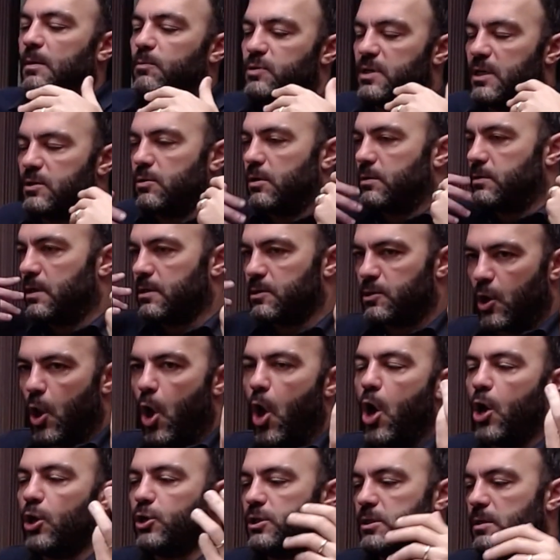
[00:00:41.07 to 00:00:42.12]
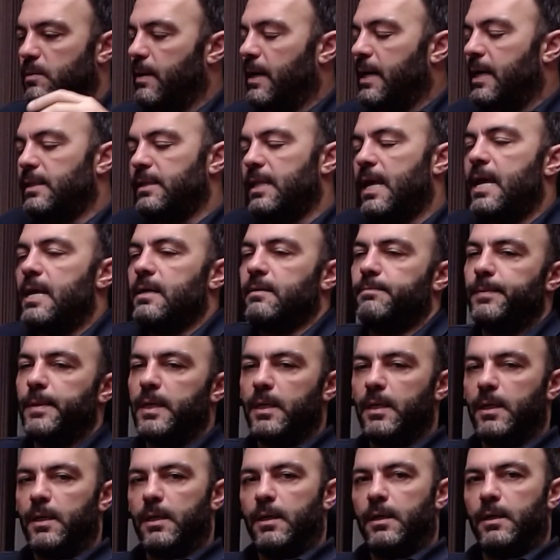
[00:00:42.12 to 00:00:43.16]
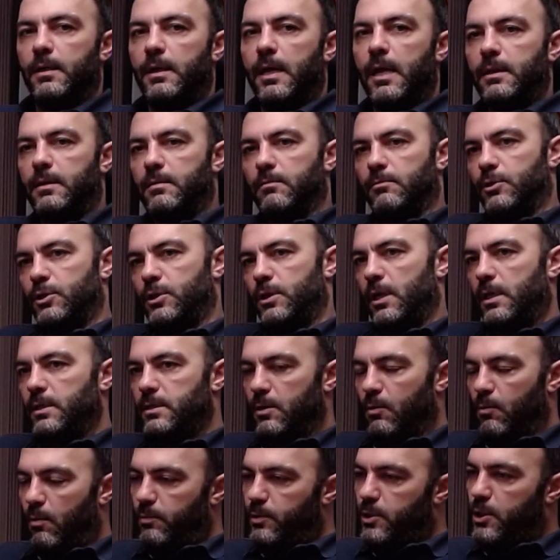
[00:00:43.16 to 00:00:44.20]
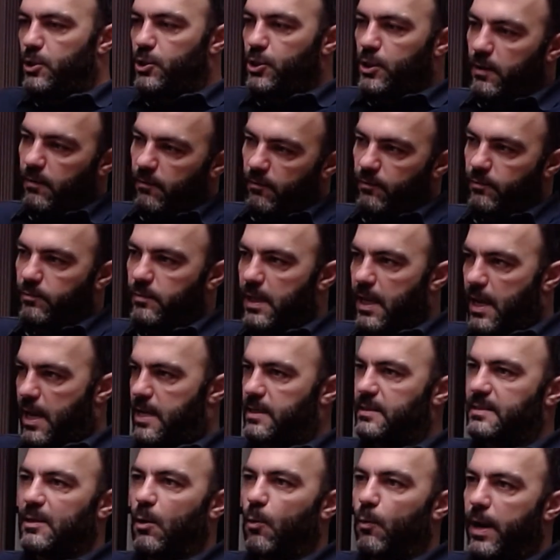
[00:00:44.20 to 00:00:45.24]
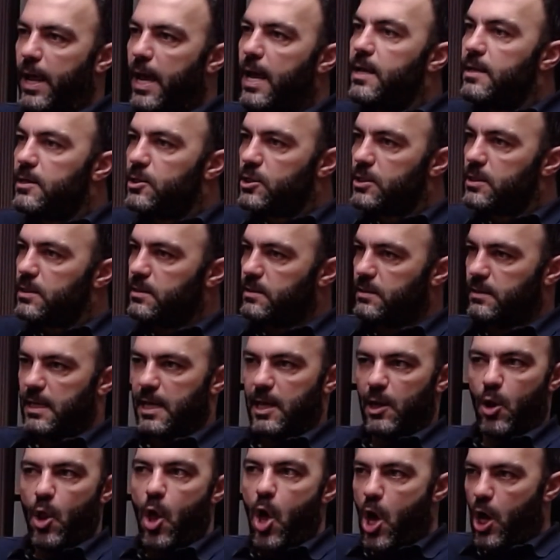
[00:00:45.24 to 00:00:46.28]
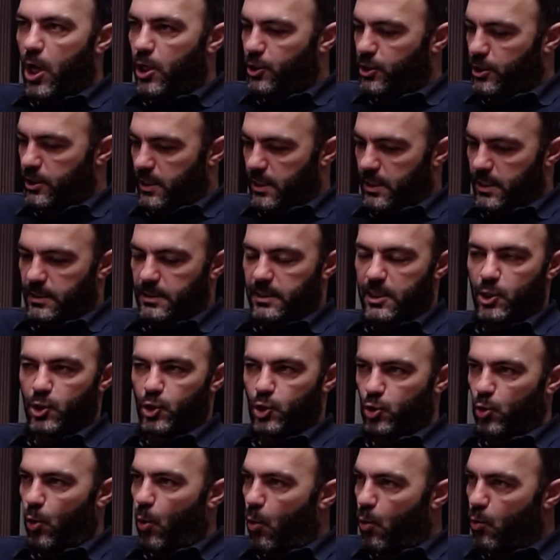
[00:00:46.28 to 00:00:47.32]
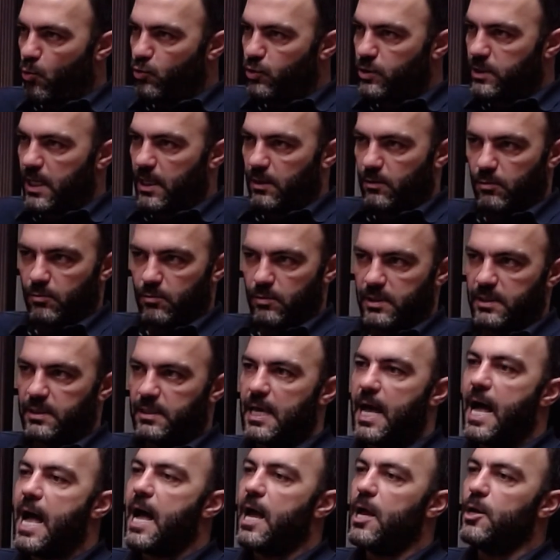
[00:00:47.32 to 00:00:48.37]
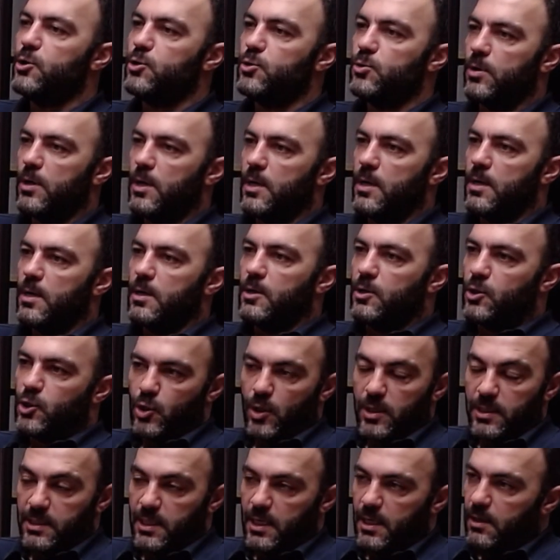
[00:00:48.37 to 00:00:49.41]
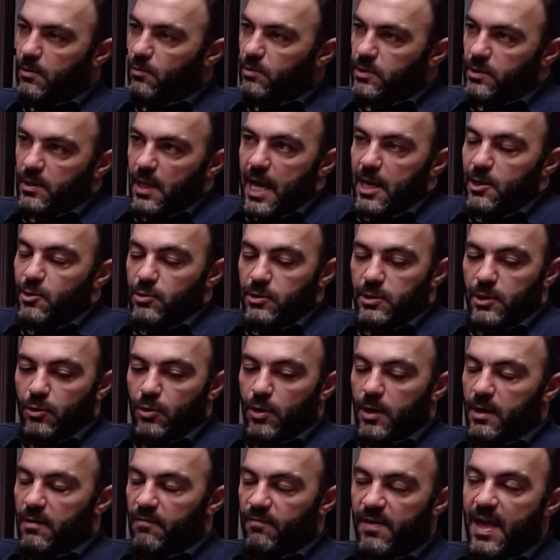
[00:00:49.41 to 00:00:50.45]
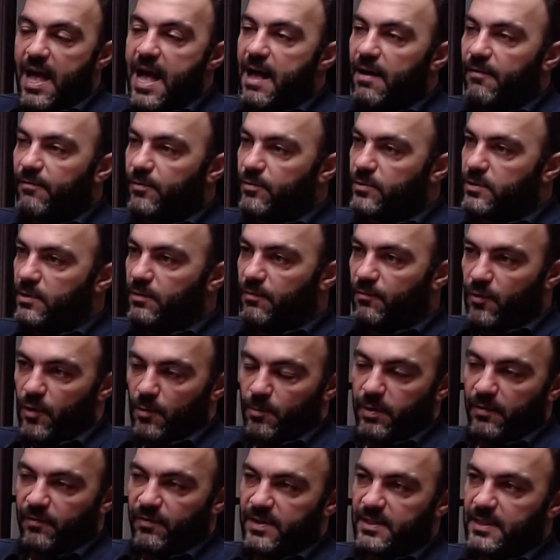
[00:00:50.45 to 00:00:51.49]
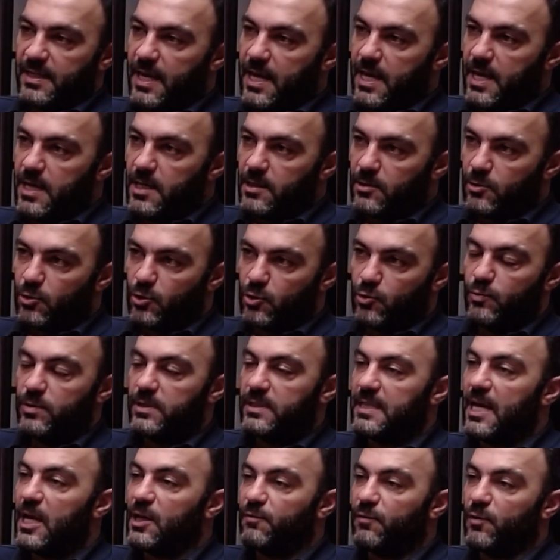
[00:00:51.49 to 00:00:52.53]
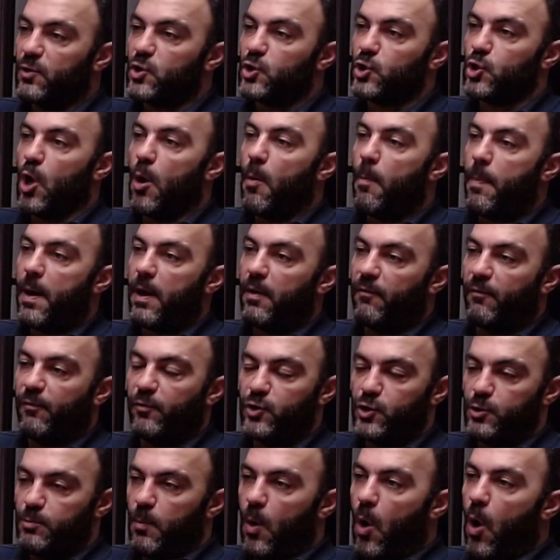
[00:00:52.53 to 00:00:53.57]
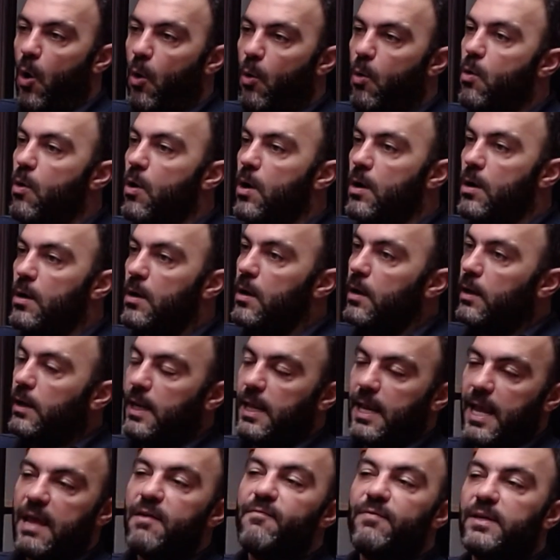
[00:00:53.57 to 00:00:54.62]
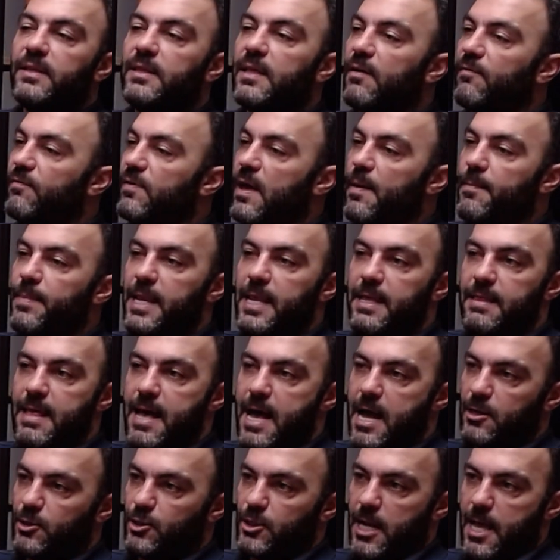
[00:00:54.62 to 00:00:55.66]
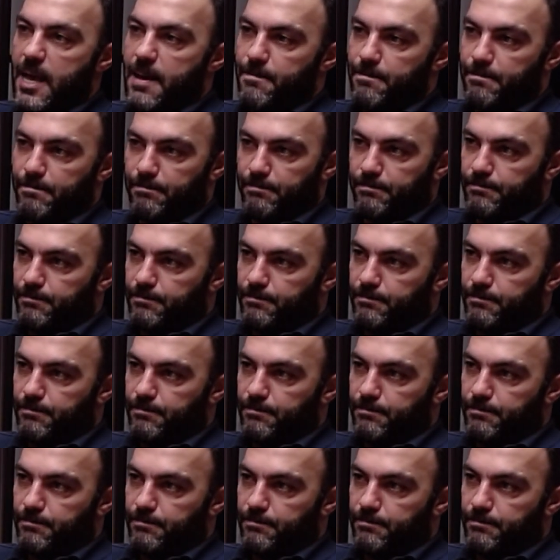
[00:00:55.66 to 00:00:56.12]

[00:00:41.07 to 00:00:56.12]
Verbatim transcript: Nós temos as nossas lojas, é uma cadeia. Né? Então acho que esse é o objetivo: ter restaurantes, ter lojas, ter shows dentro do estádio. Só assim que o estádio se torna viável. Se não for para fazer isso, se um estádio for só para o futebol, ninguém vai ter a viabilidade lá.